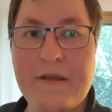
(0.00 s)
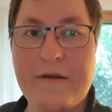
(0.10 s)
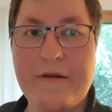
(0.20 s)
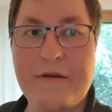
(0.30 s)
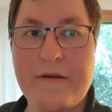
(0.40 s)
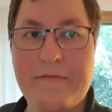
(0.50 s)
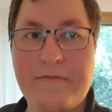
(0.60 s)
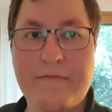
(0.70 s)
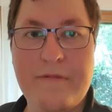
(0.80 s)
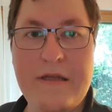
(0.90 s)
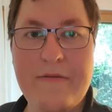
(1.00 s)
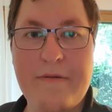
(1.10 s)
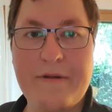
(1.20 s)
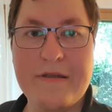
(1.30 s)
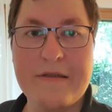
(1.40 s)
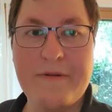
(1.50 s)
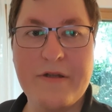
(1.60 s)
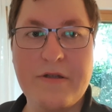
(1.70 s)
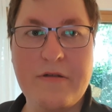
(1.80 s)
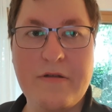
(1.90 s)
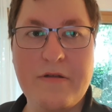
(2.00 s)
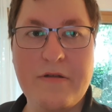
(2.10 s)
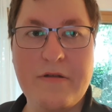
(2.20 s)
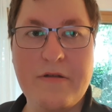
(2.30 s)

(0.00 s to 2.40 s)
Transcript: Ähm, wie machen wir das jetzt am besten? So.